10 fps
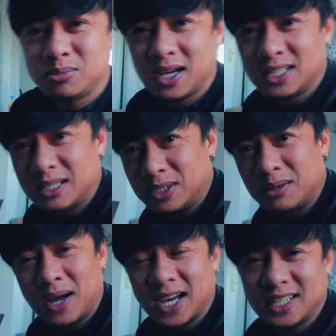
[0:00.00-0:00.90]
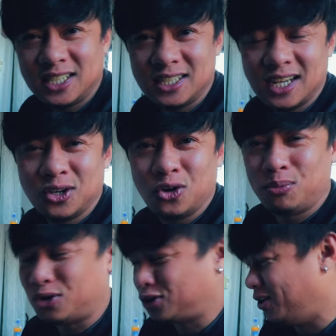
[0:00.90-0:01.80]
mas maganda pa sa packaging ng
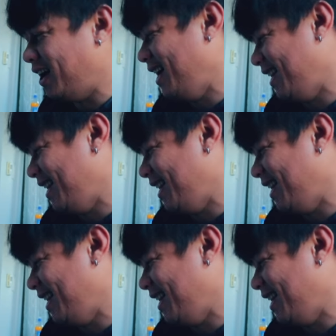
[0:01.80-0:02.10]
GoPro to.